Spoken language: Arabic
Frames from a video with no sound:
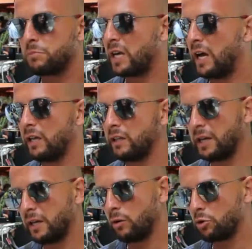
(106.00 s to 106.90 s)
بصح هذا
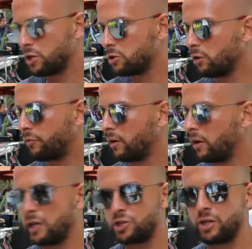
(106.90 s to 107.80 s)
انا واش نشوف
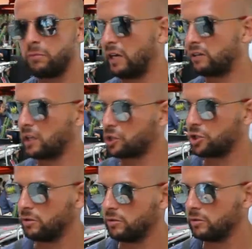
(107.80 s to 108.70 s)
هذا الشيء ما
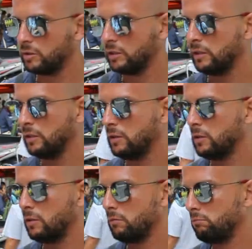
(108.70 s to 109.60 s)
ياثرش
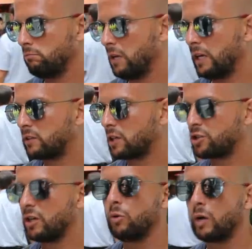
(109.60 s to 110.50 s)
ما
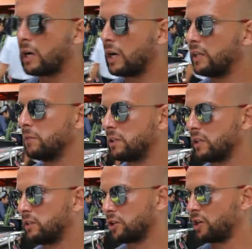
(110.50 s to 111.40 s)
ياثرش الورقه هذه ما
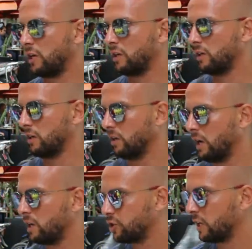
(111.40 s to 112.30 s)
تاثرش على
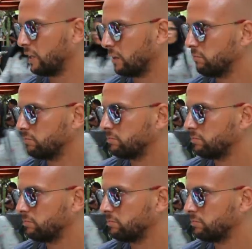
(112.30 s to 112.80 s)
على الجاليه